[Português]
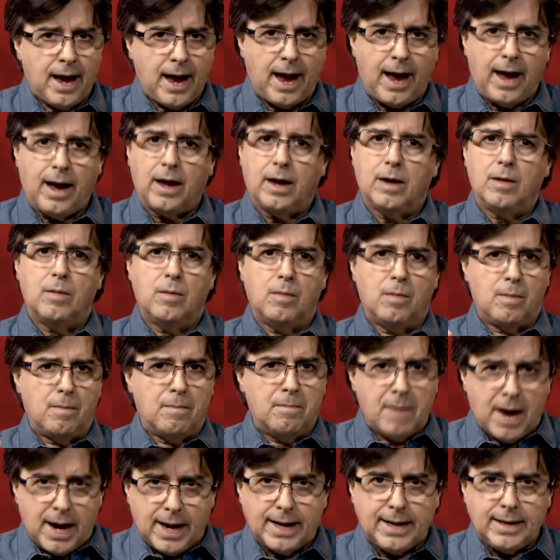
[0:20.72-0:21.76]
É
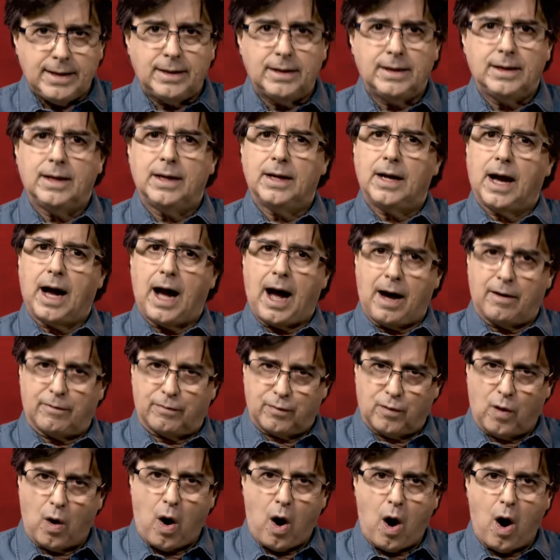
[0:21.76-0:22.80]
mãe,
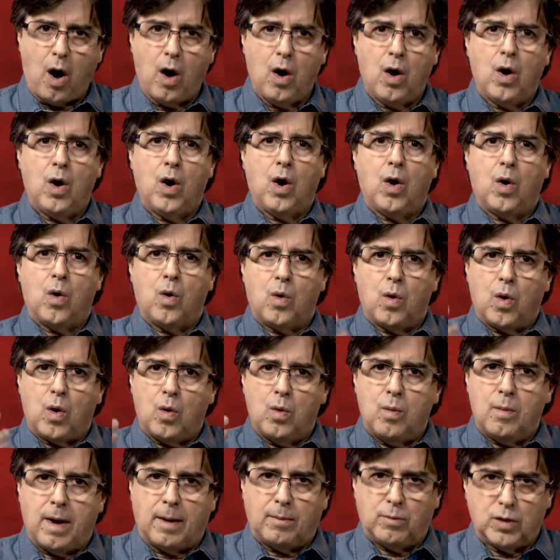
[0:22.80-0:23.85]
avó,
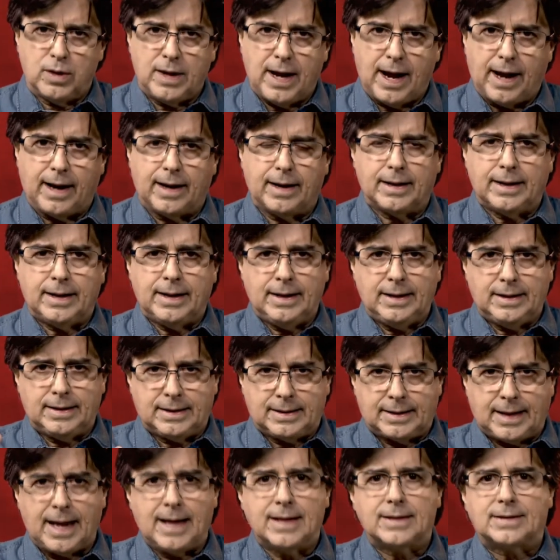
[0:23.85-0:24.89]
uma mulher
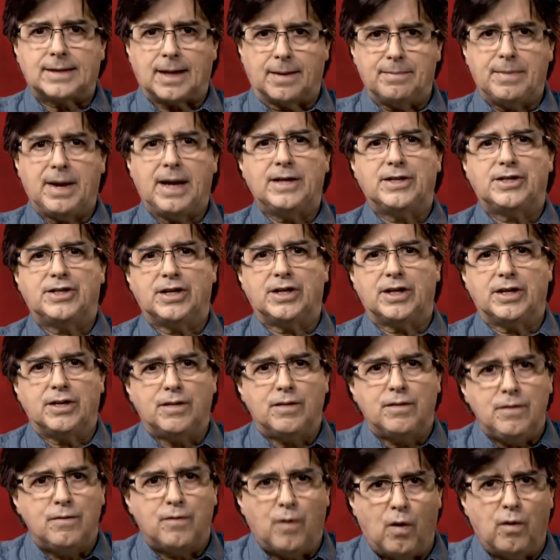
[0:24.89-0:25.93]
intensamente
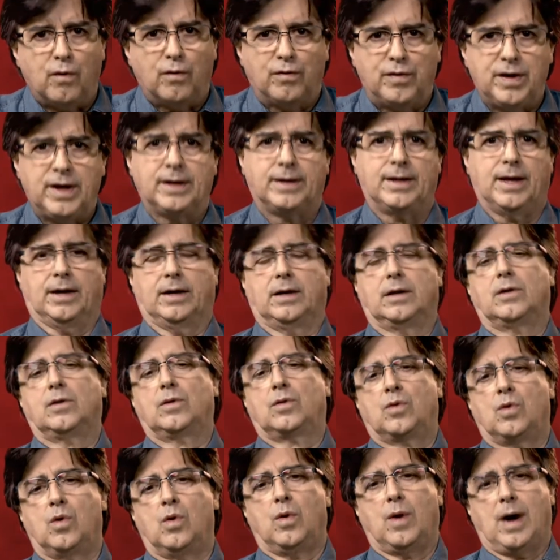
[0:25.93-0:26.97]

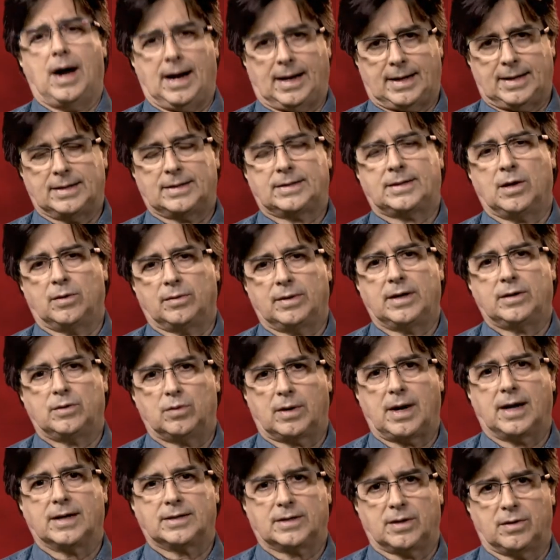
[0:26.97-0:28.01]
envolvida com a questão da
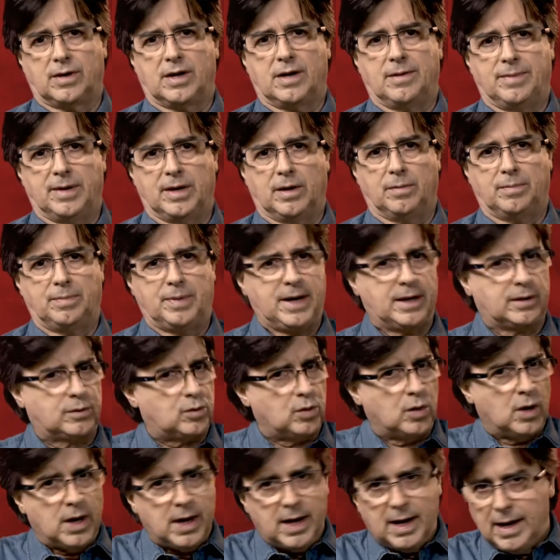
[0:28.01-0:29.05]
educação em Ribeirão
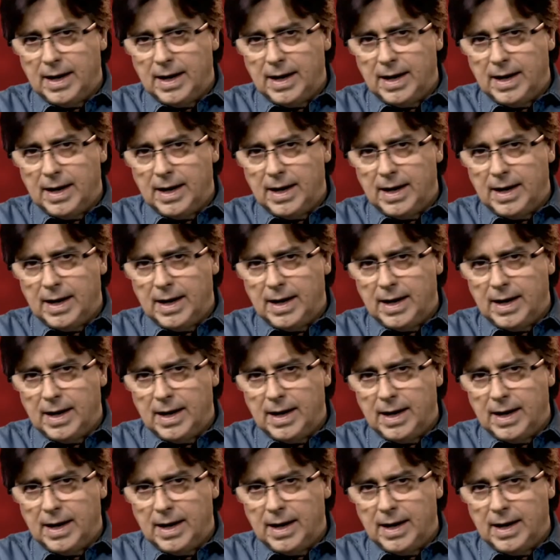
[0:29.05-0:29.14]
Preto